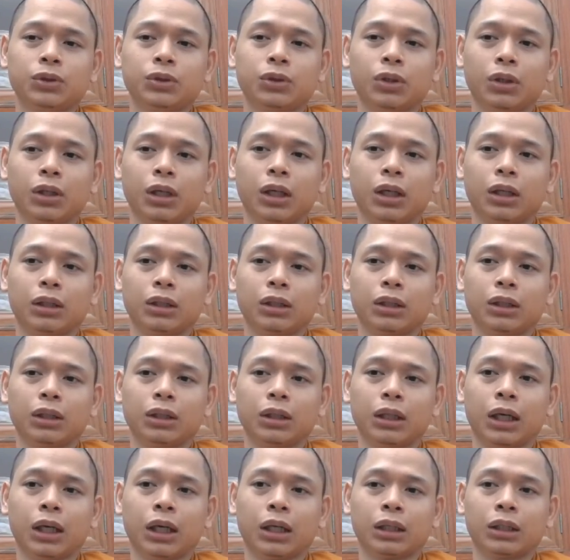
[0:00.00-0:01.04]
cho nên
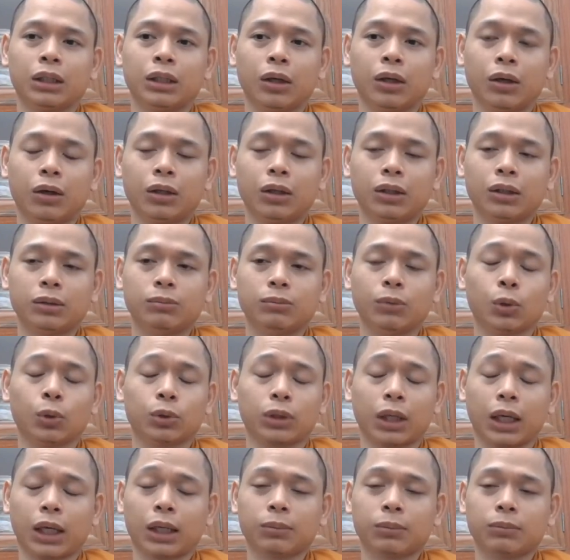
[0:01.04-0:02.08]
là khi đó, đó Bồ
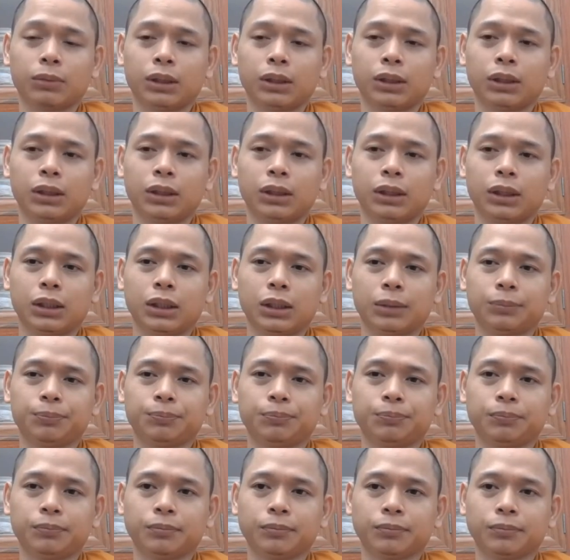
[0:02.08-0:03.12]
Tát mới
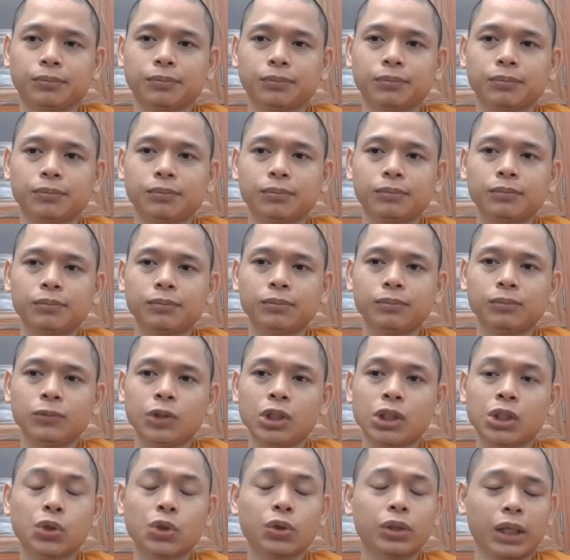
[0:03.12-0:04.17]
um,
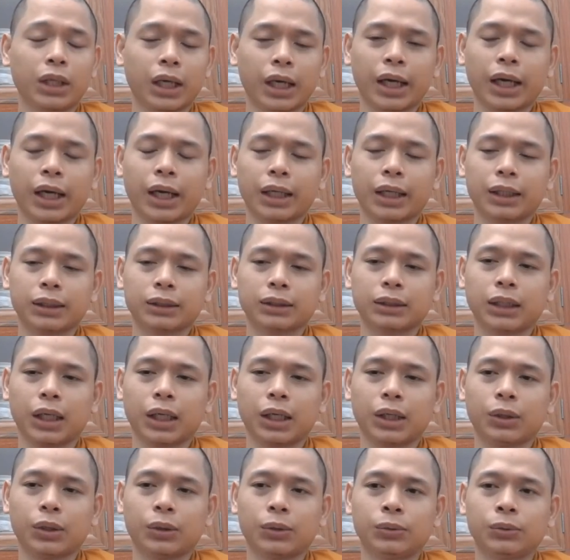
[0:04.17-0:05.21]
xuất gia
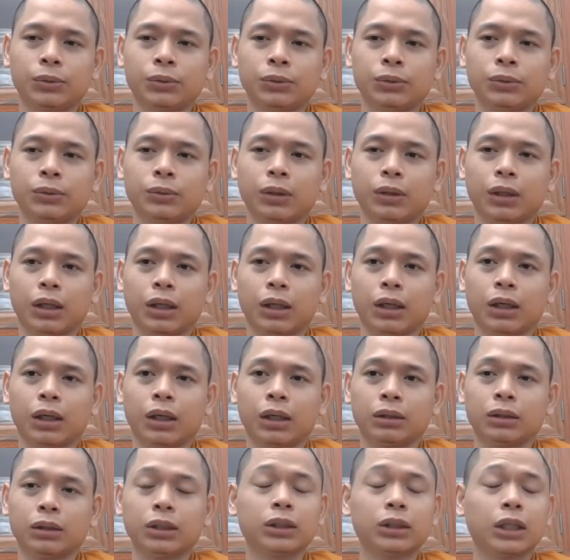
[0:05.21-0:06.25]
theo
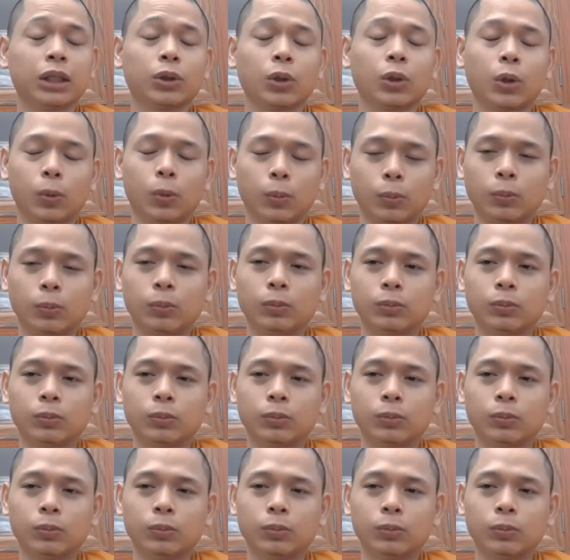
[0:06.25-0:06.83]
à, Đức Thế Tôn